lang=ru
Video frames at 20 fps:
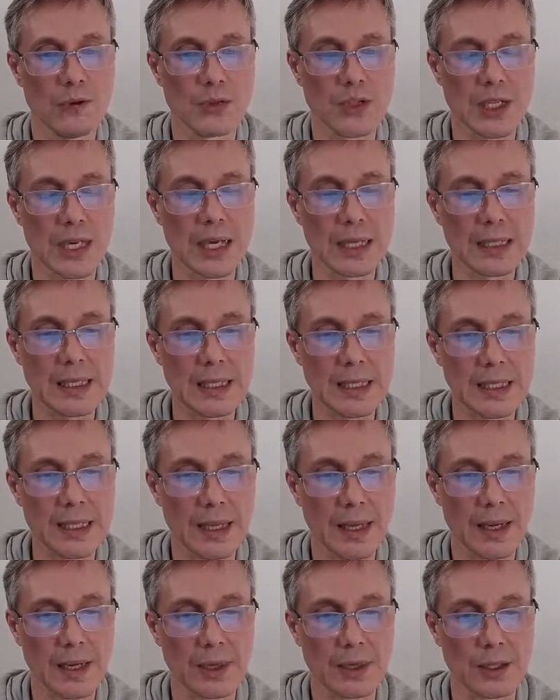всякий
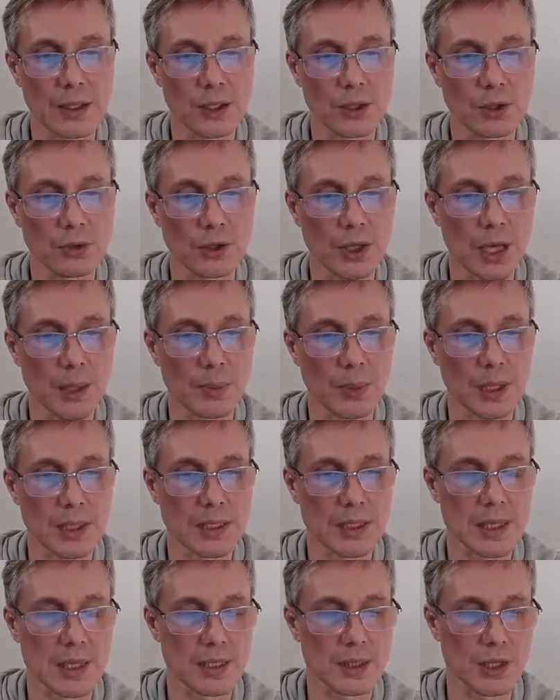грех и хула
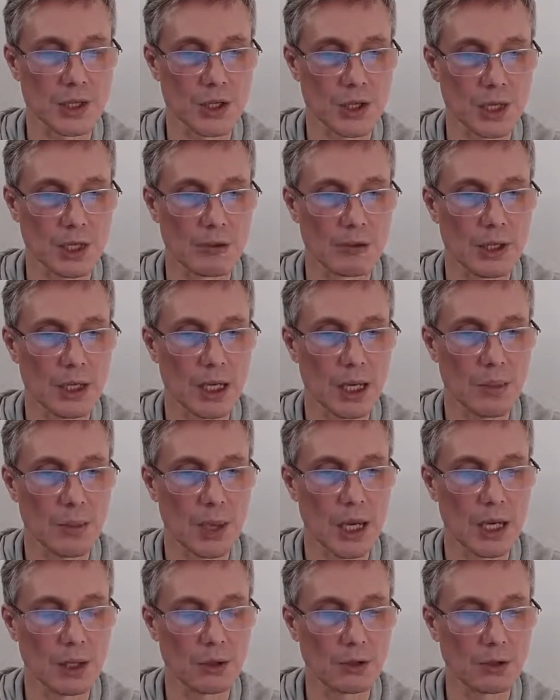простятся человеком,
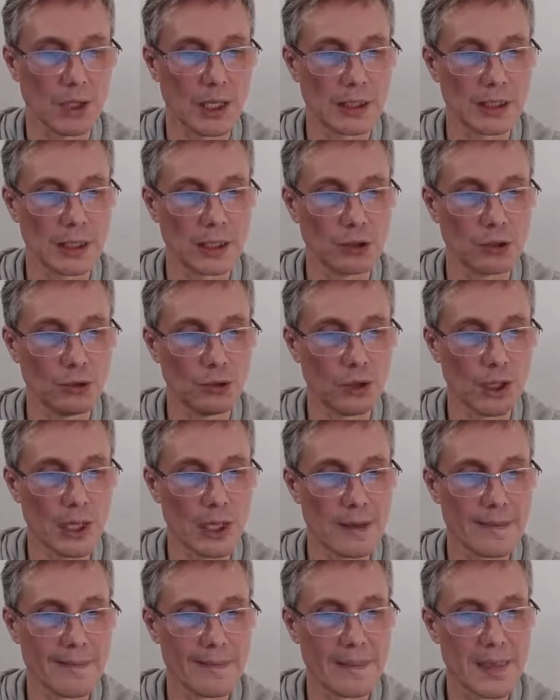а хула на
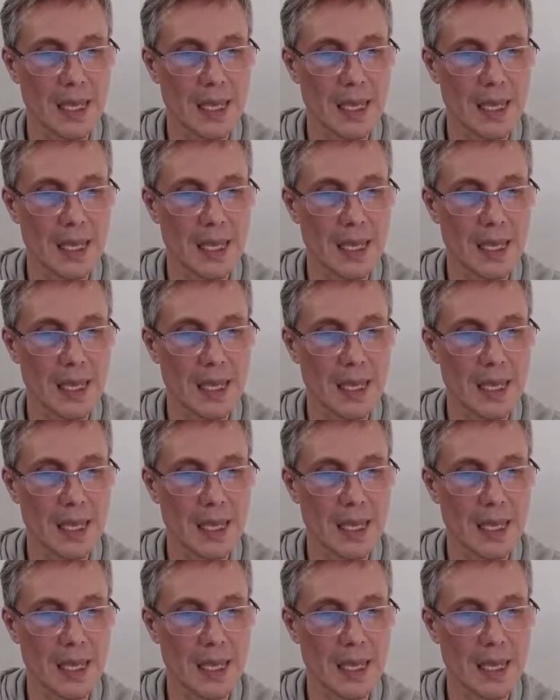духа